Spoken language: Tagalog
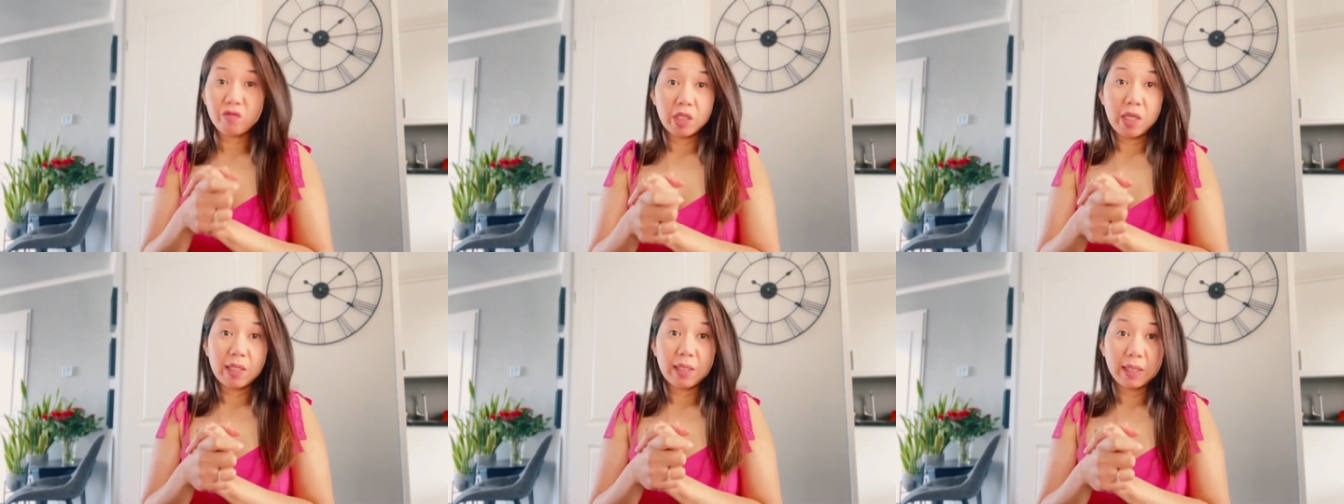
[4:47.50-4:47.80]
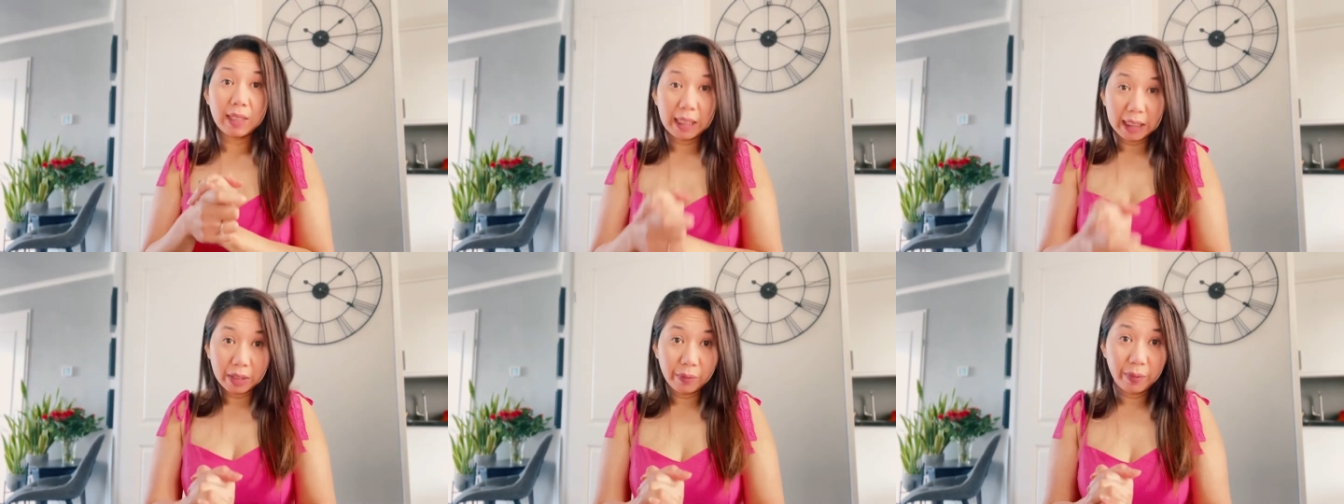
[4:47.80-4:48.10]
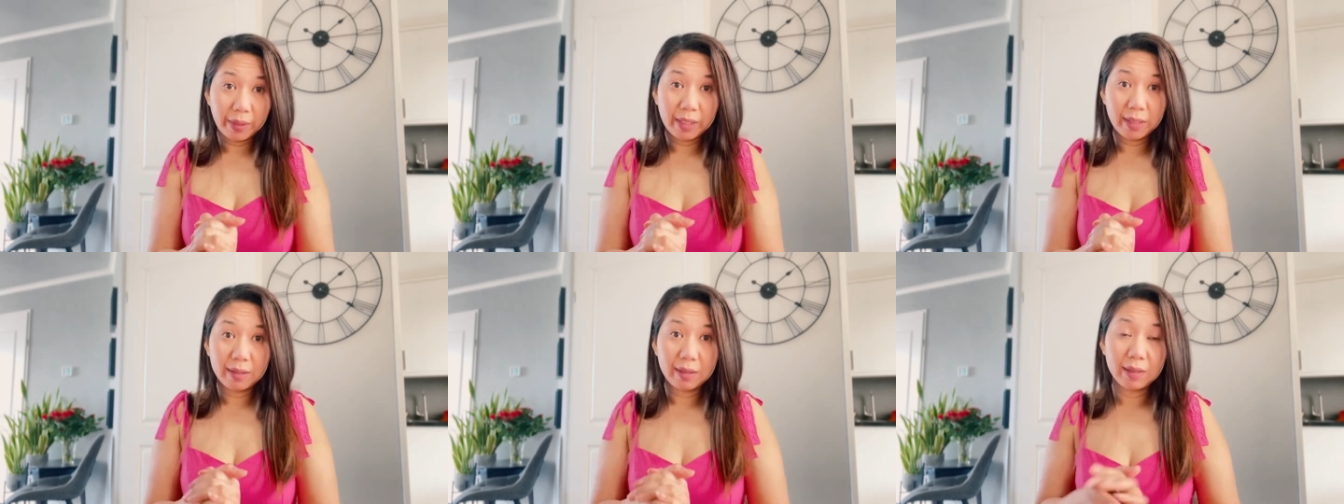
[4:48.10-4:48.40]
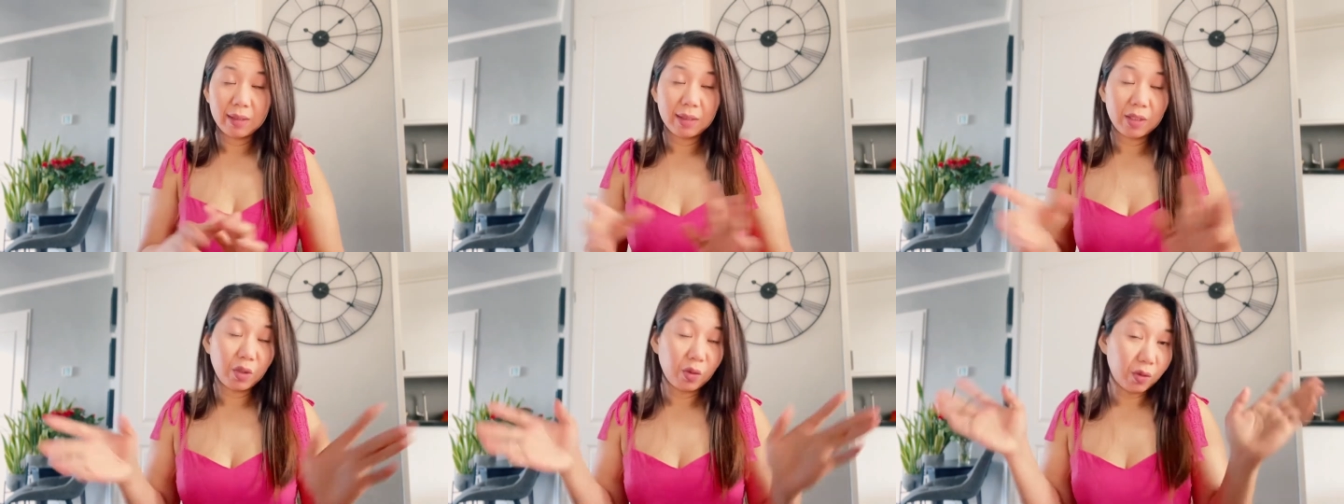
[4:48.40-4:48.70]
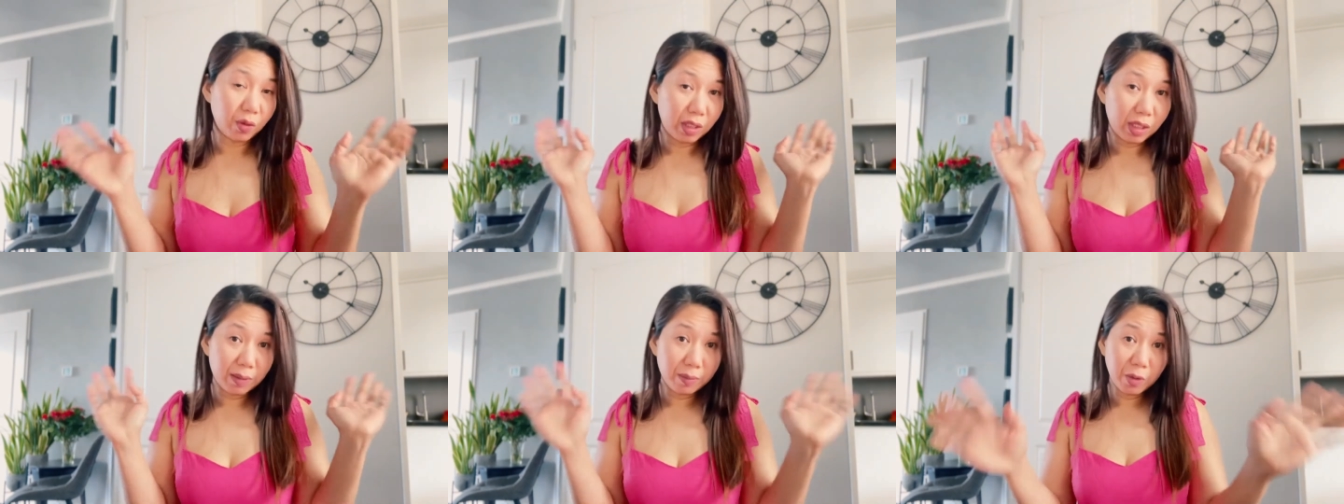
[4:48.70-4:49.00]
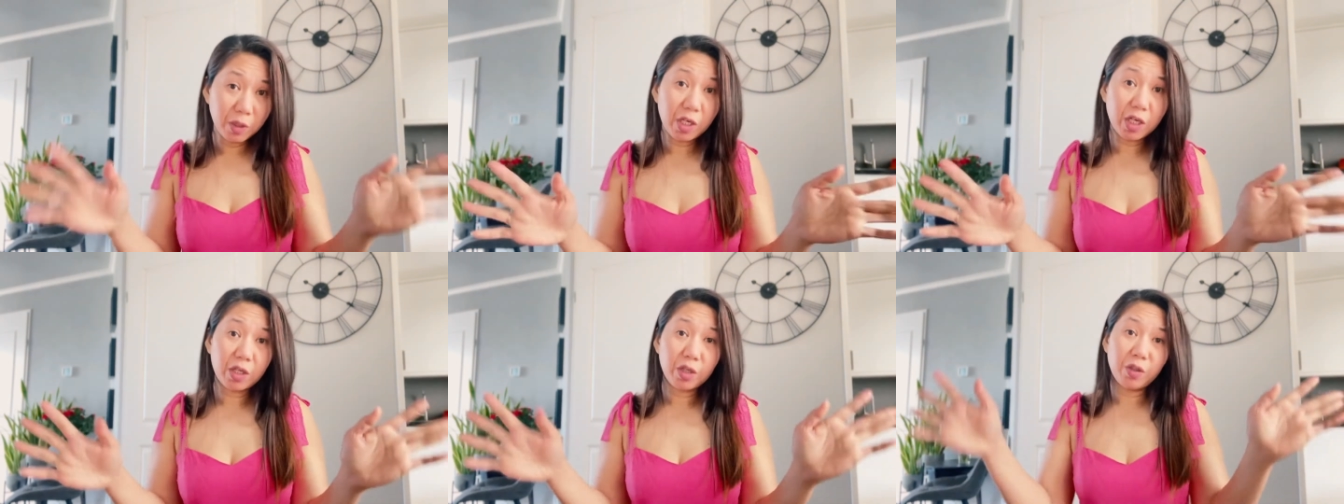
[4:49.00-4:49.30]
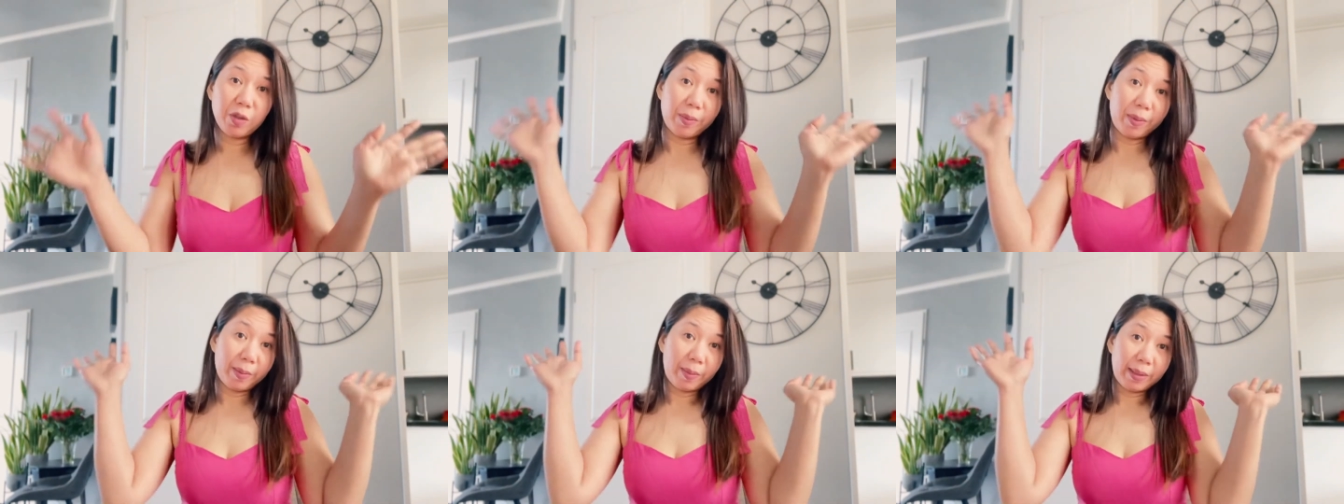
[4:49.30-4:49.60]
gagawin, yung alam niyo na, yung
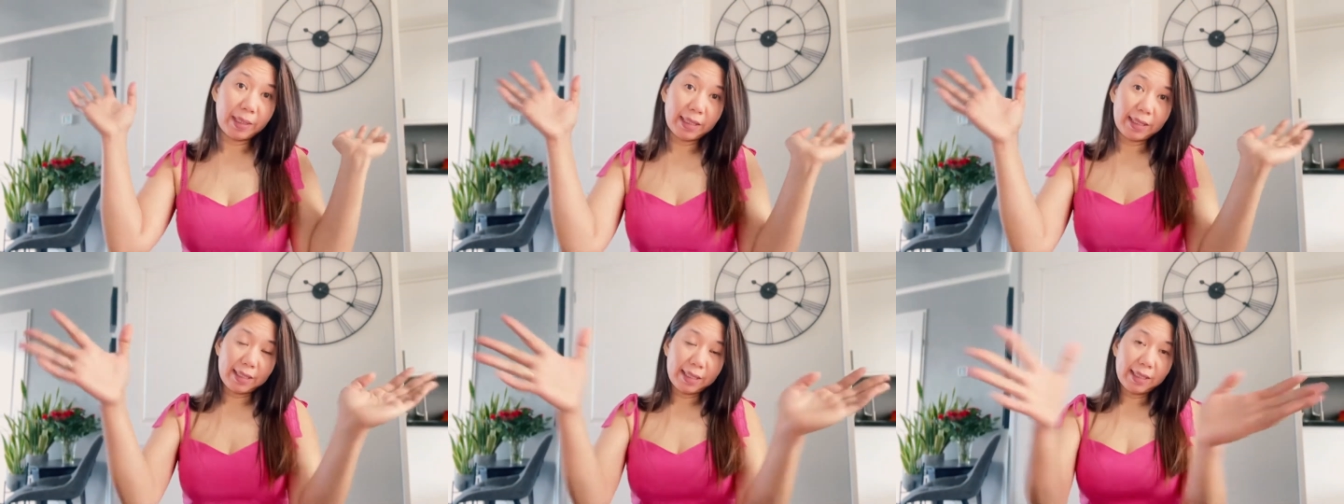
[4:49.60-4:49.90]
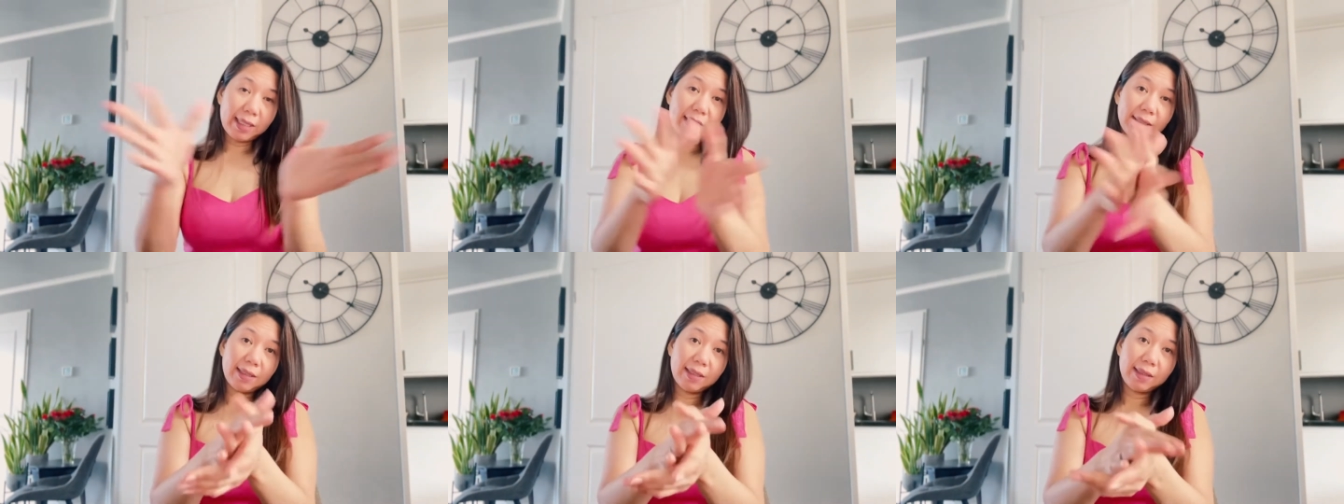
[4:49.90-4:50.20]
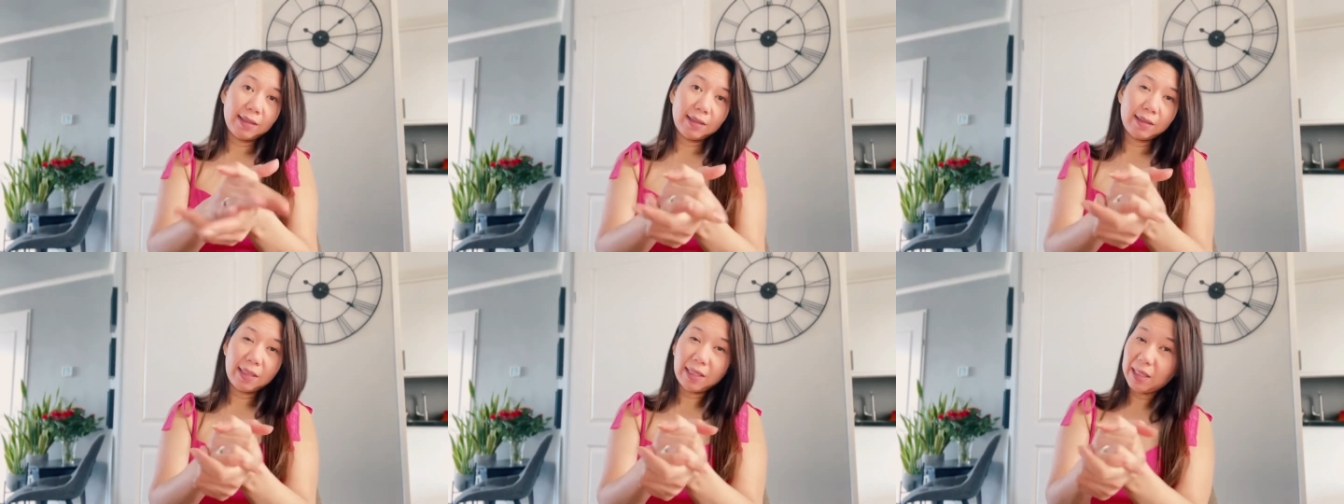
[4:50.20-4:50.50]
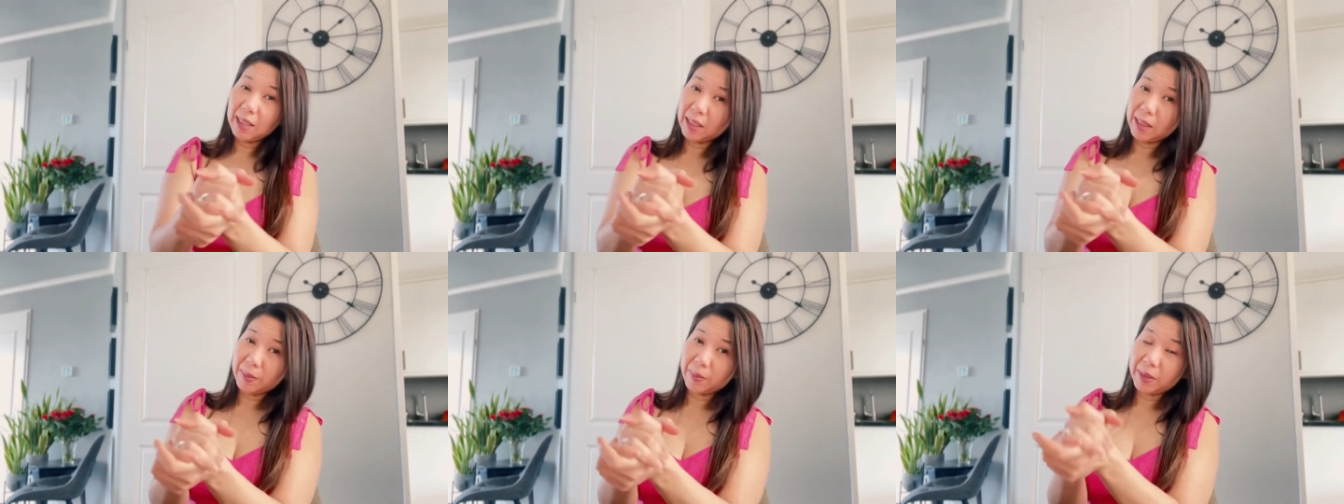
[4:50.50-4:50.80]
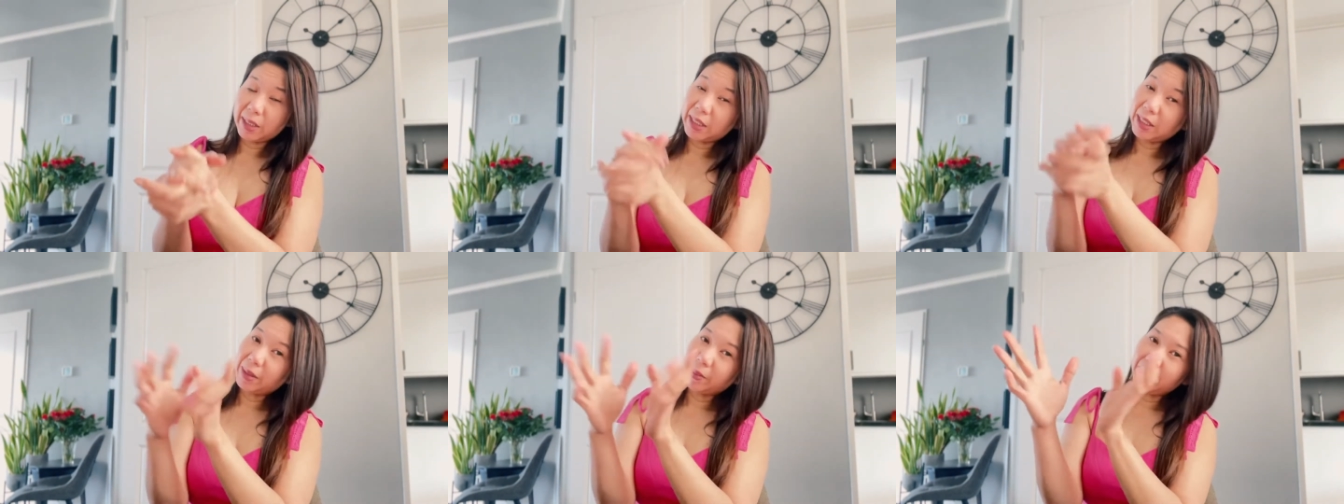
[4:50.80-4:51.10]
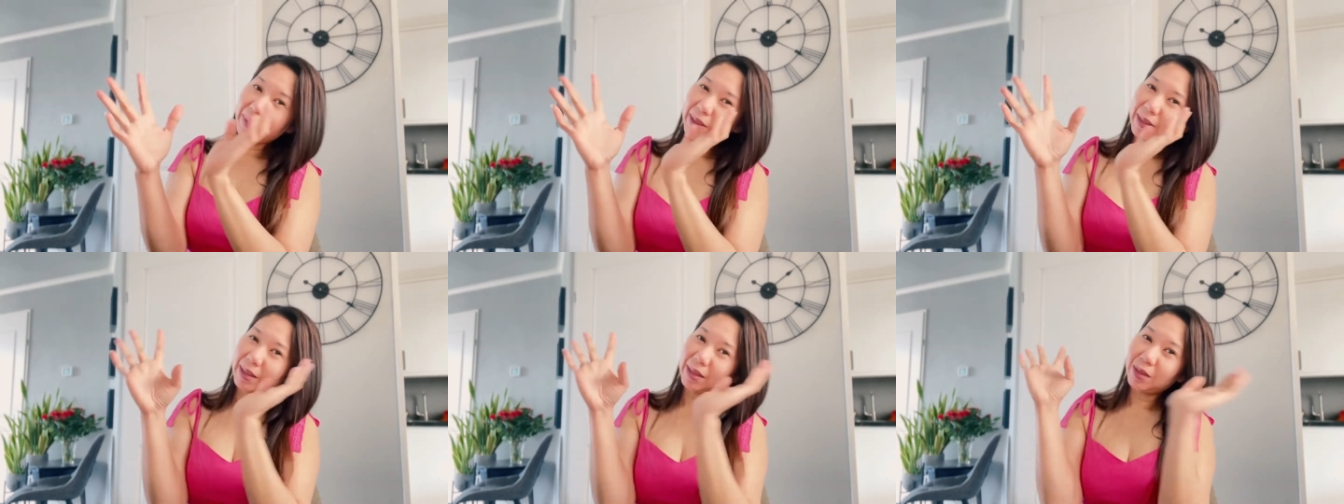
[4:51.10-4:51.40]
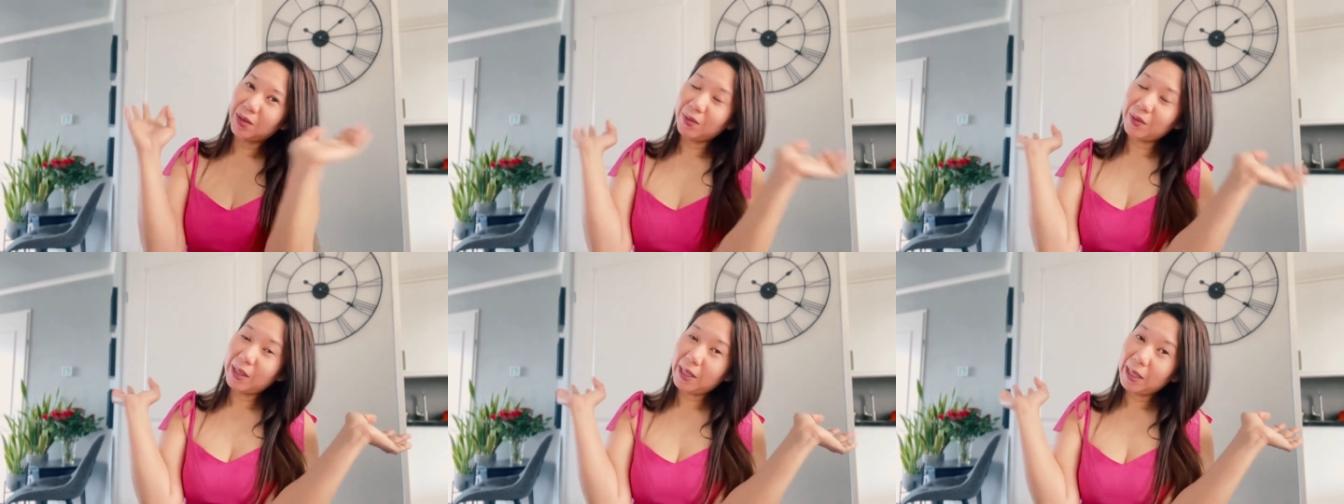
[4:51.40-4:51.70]
ipapakita natin na mga damit,
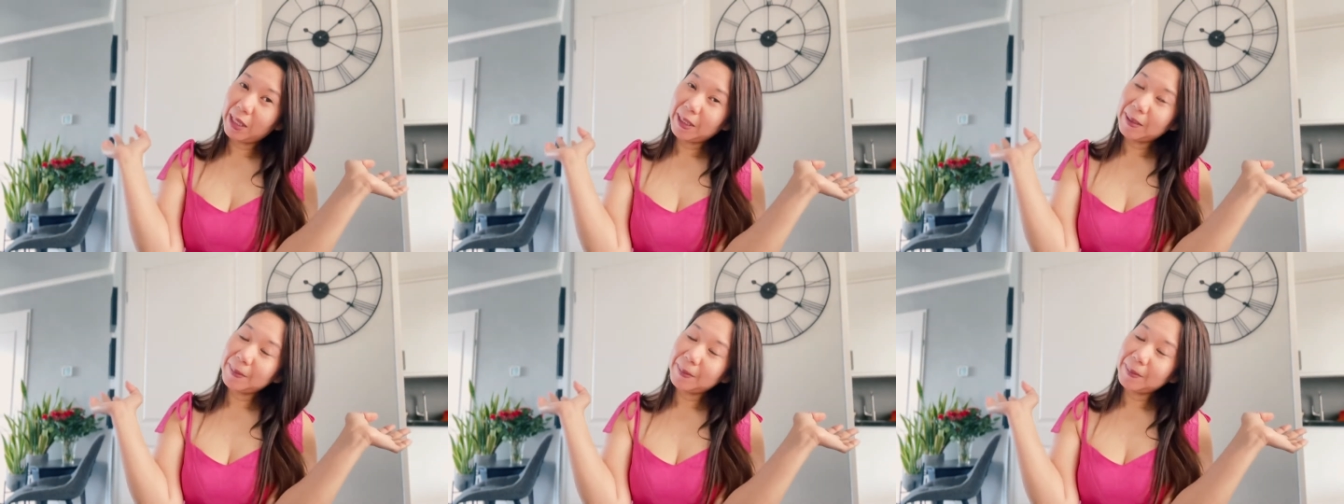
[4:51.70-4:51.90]
okay?